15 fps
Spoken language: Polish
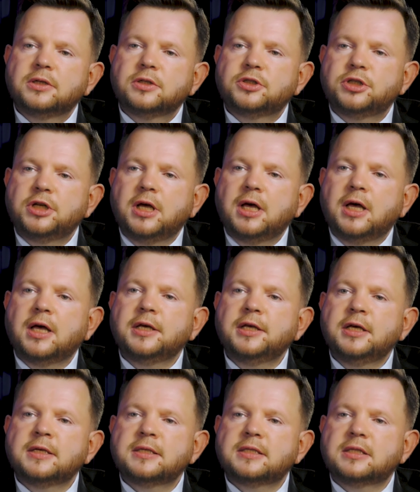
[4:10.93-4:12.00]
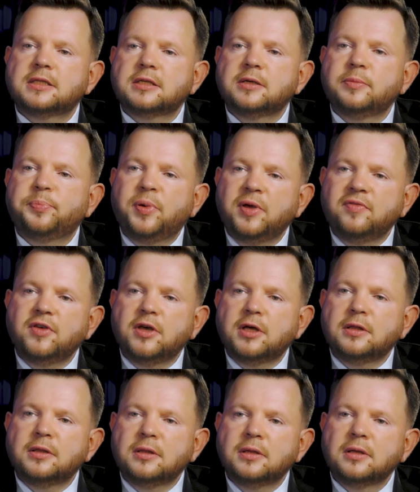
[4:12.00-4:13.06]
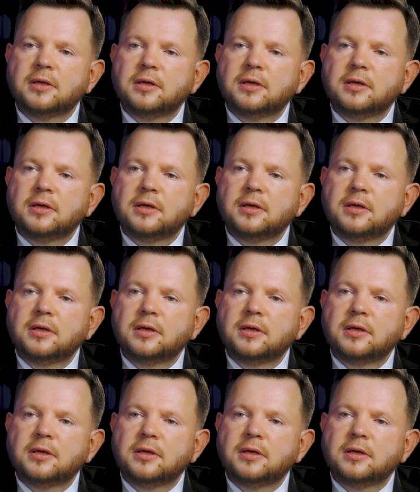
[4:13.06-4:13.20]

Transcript: że jest pewien